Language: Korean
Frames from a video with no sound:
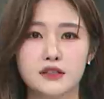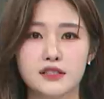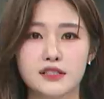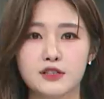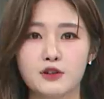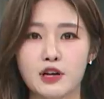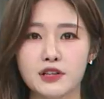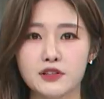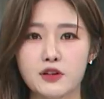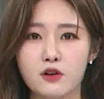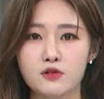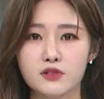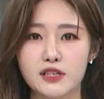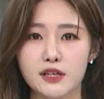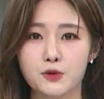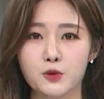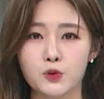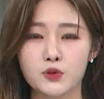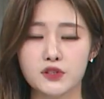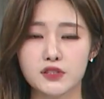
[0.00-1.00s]
친환경
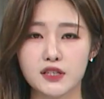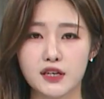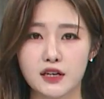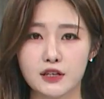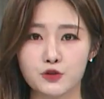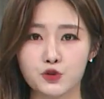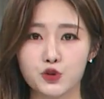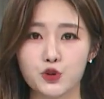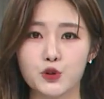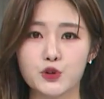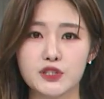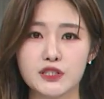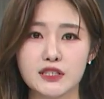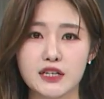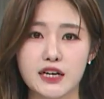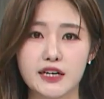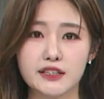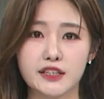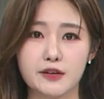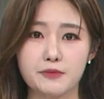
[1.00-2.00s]
자동차 수요
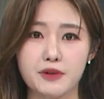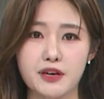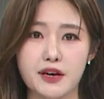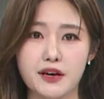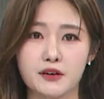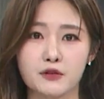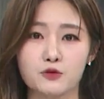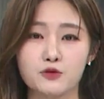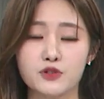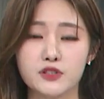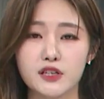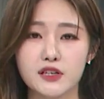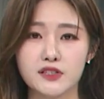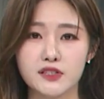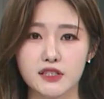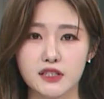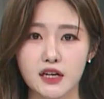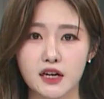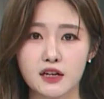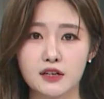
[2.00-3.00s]
증가에 대비해
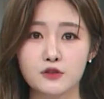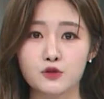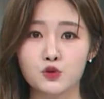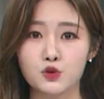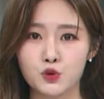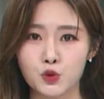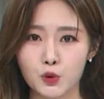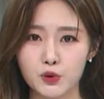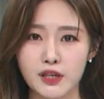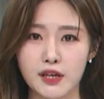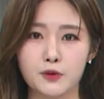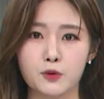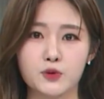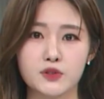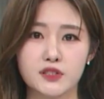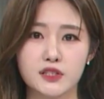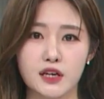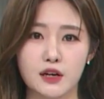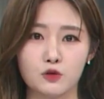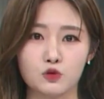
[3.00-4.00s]
군산시가 수소
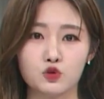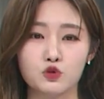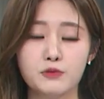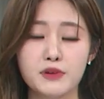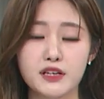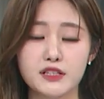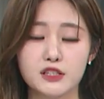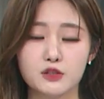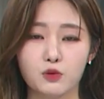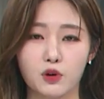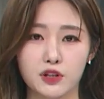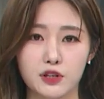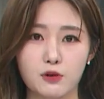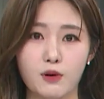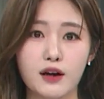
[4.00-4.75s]
자동차 구매 지원을